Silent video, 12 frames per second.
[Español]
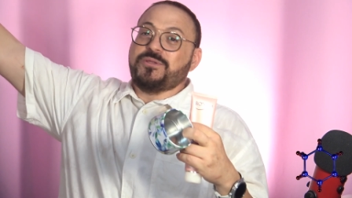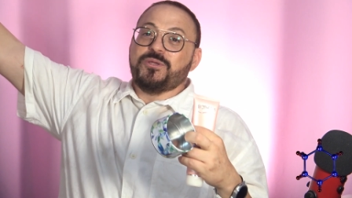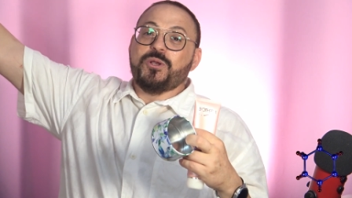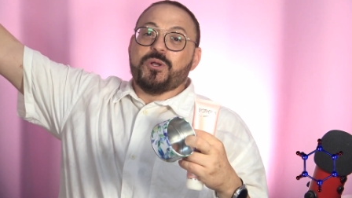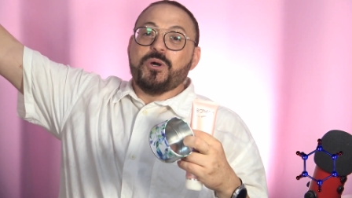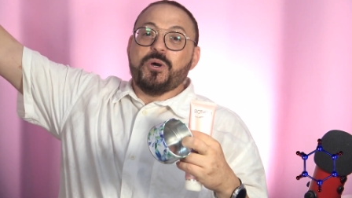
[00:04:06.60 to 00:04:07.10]
pero
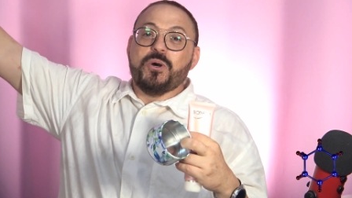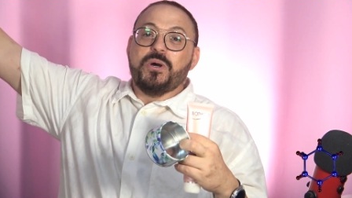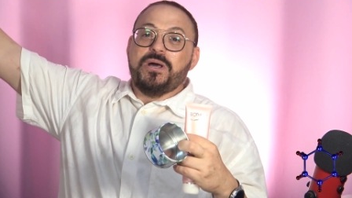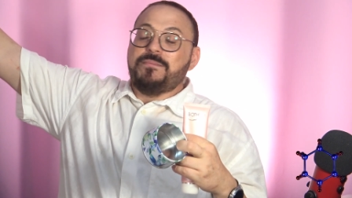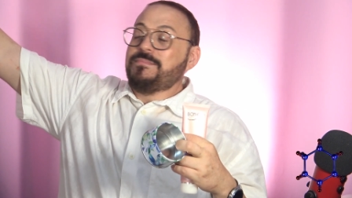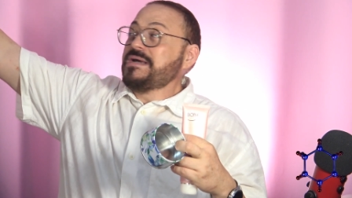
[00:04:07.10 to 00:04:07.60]
yo lo cojo
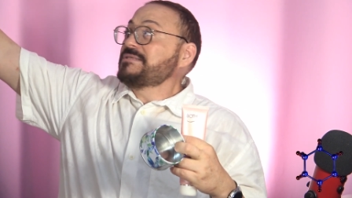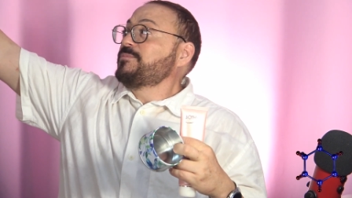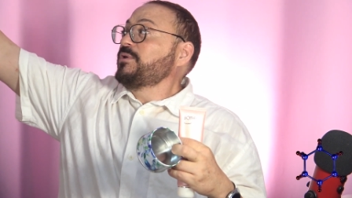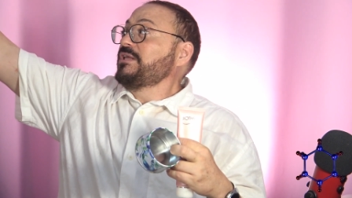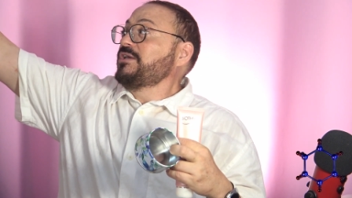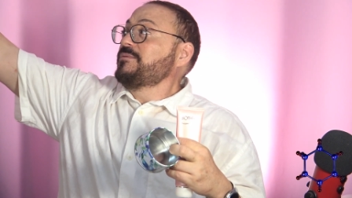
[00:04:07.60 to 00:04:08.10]
más
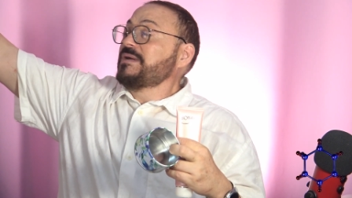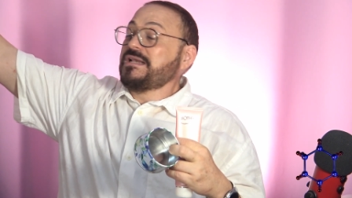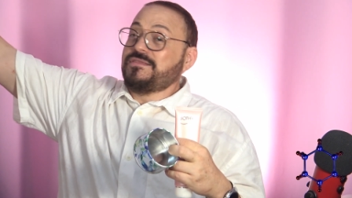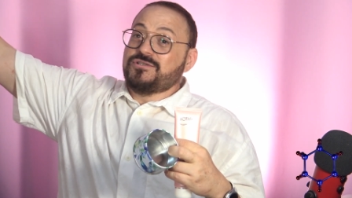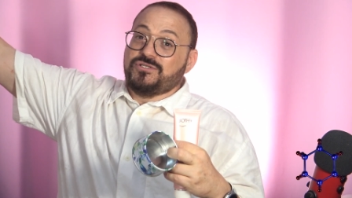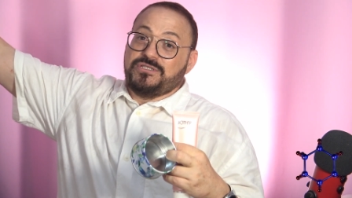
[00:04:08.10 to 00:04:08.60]
bonito, más
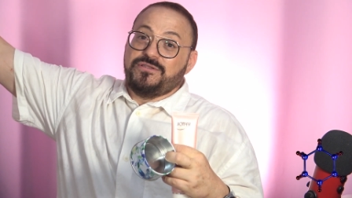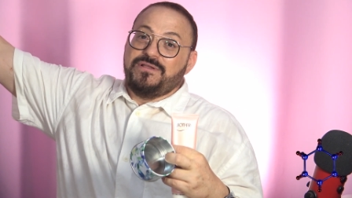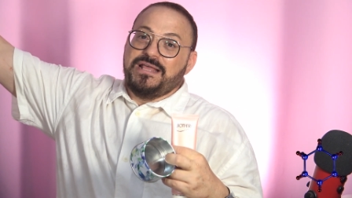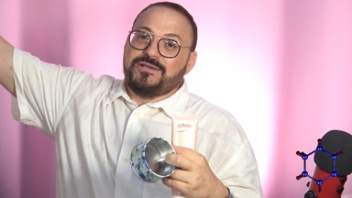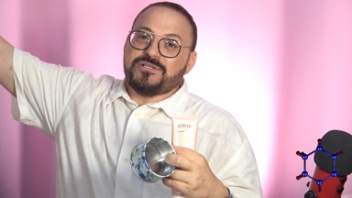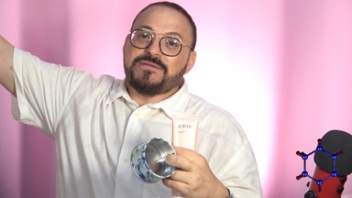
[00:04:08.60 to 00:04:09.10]
gracioso de
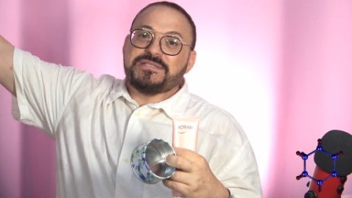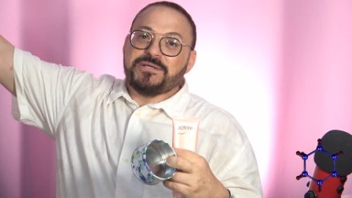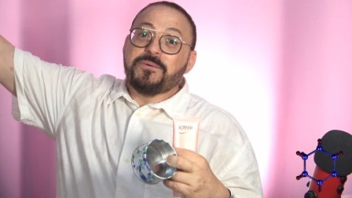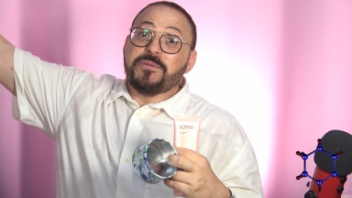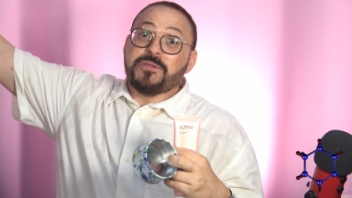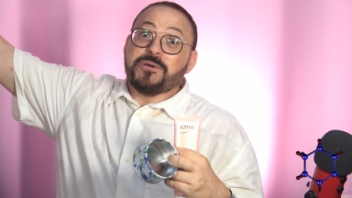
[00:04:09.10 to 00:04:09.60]
todas las cosas, que
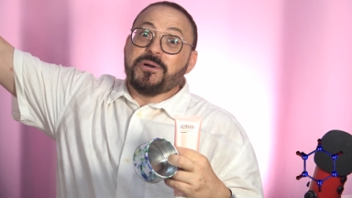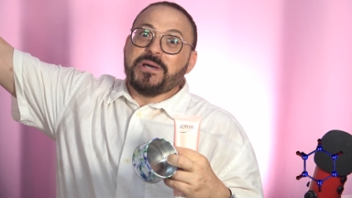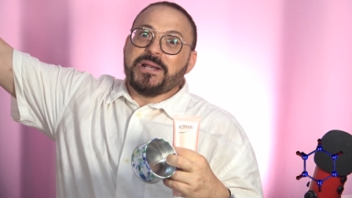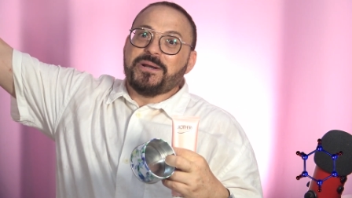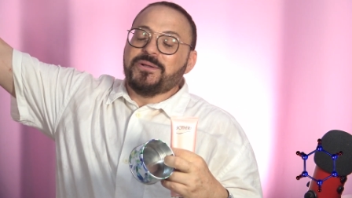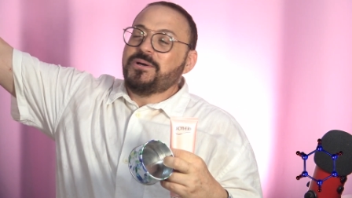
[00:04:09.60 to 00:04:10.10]
puedo
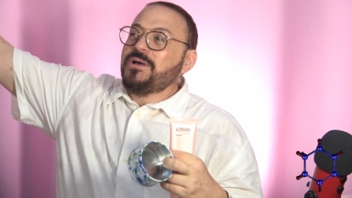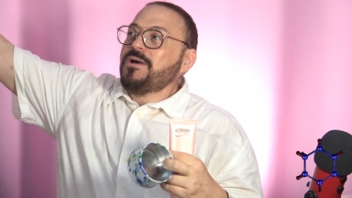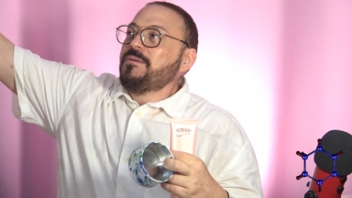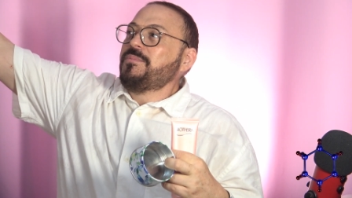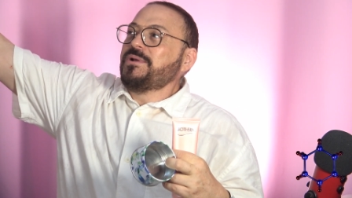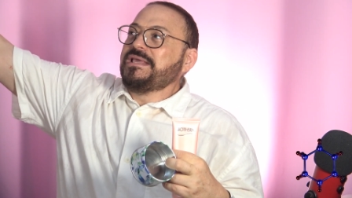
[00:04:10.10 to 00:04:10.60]
cogerlo,
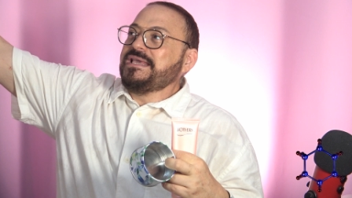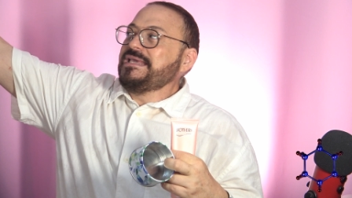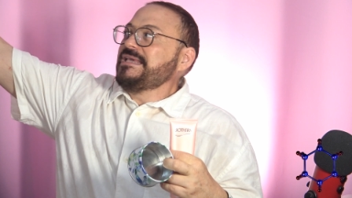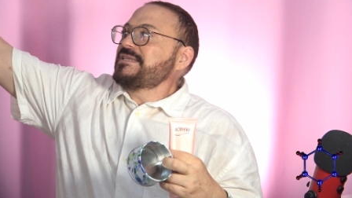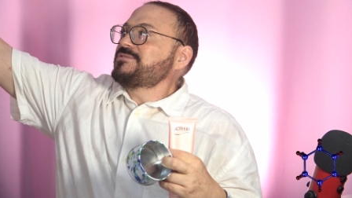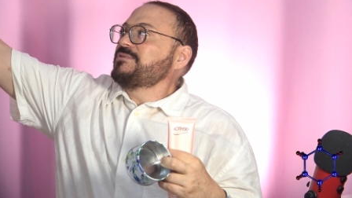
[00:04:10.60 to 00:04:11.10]
porque
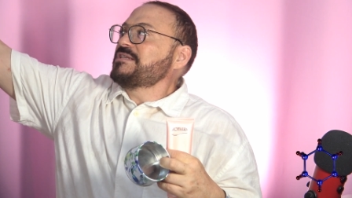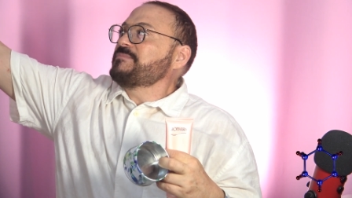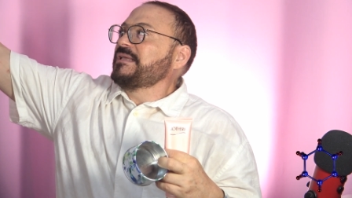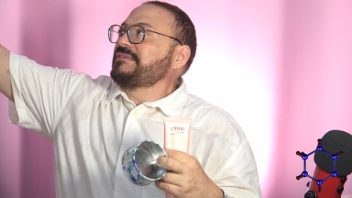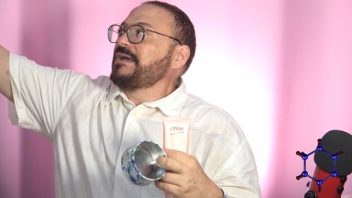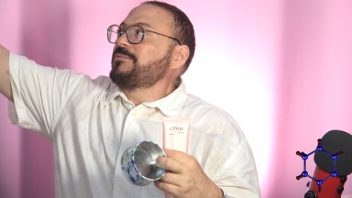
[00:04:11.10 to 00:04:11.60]
es un
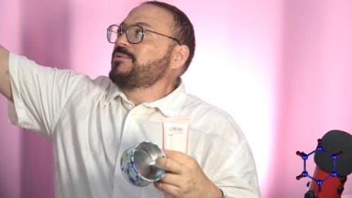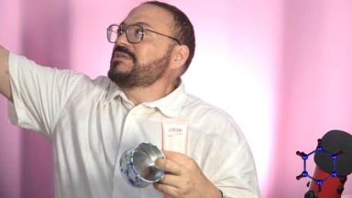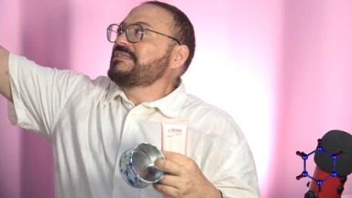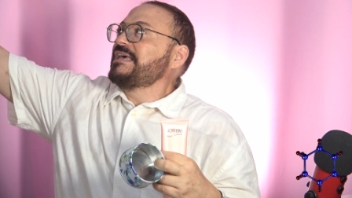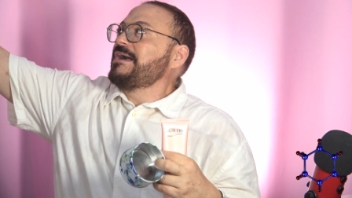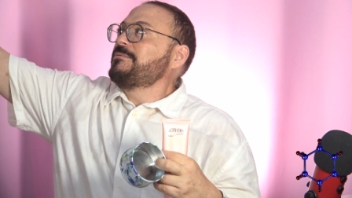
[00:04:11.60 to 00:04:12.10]
espectáculo
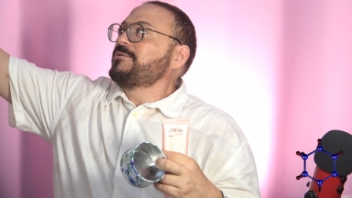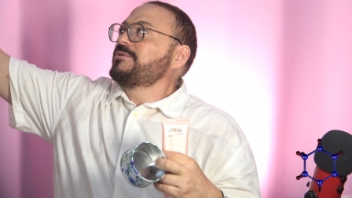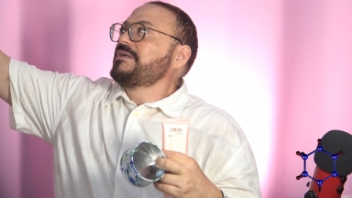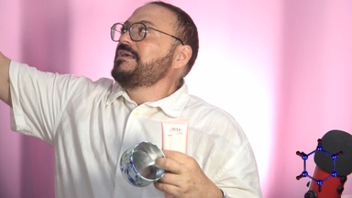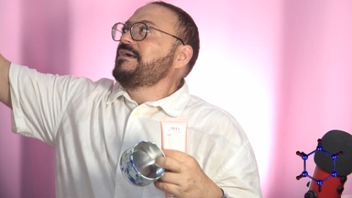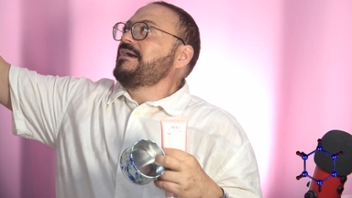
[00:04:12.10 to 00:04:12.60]
este
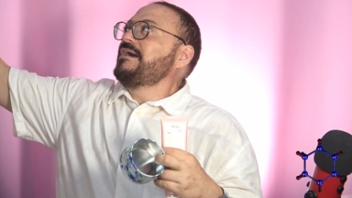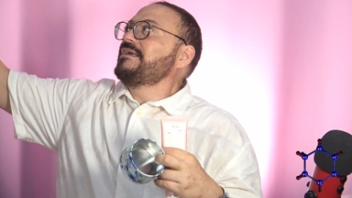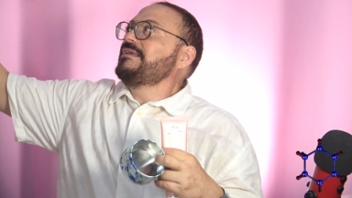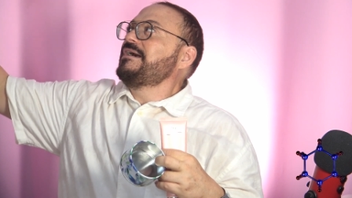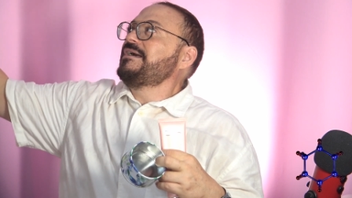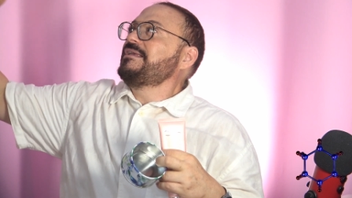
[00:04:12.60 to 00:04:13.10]
jabón.
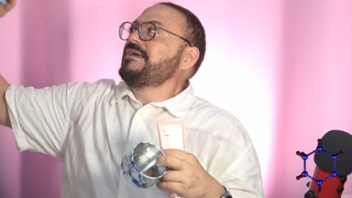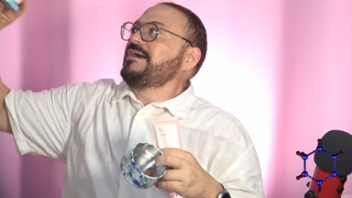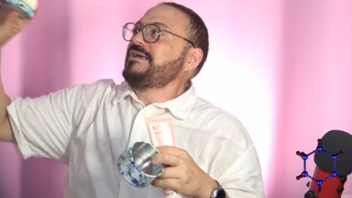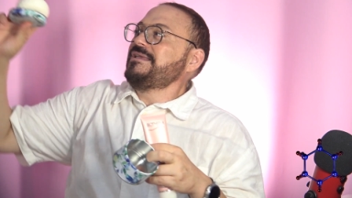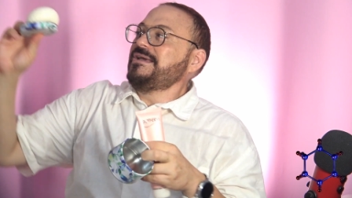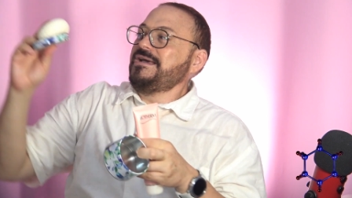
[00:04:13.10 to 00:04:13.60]
Ay, ay,
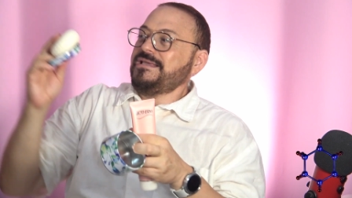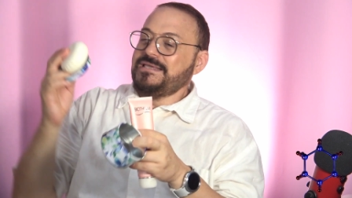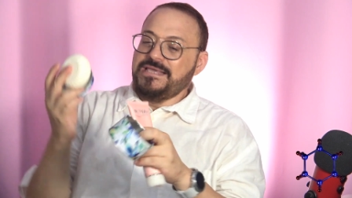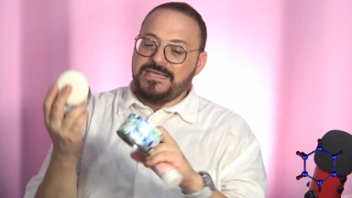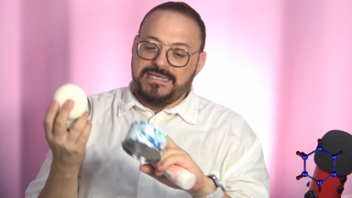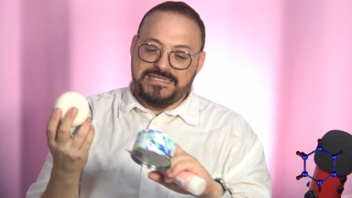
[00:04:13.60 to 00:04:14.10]
ay, ay.
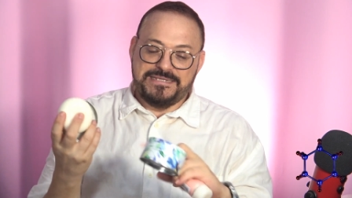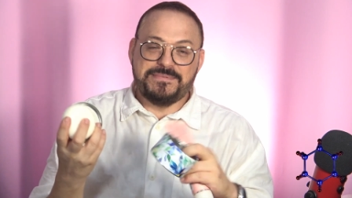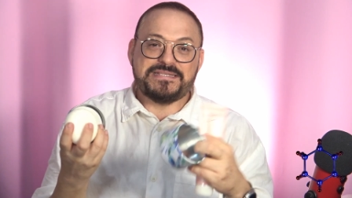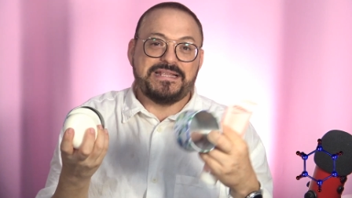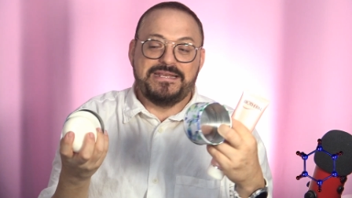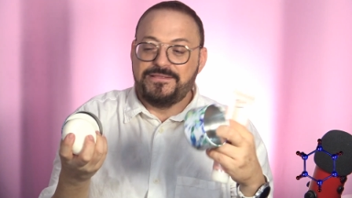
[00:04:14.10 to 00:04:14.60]
Y se
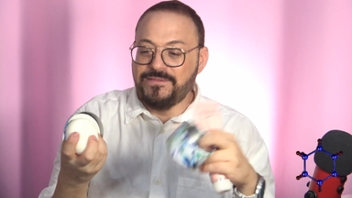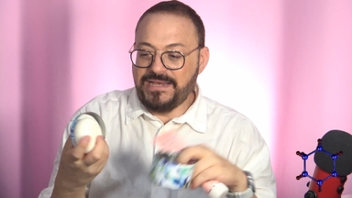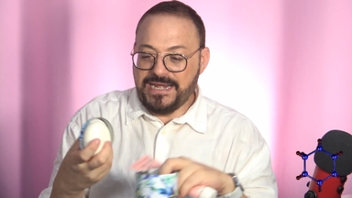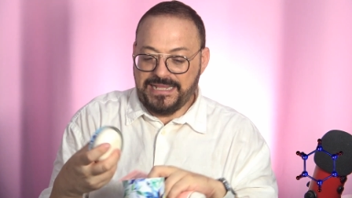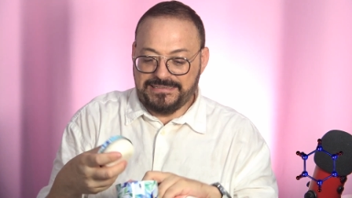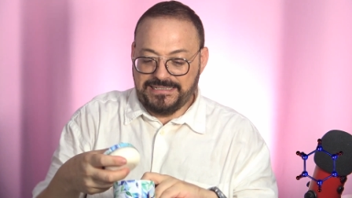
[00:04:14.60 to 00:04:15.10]
me ha salido de
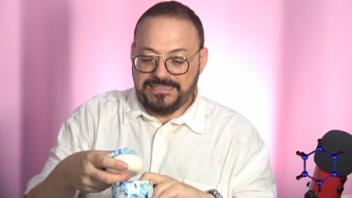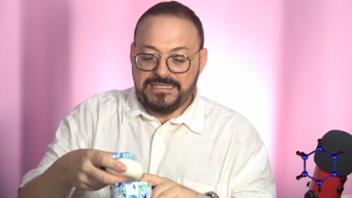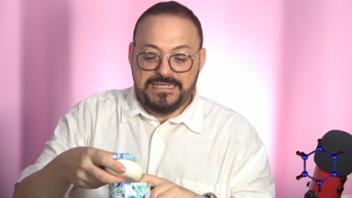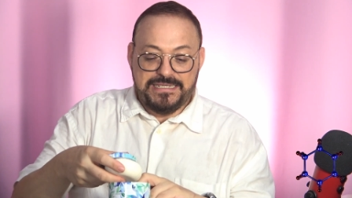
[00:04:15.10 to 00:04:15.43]
la lata.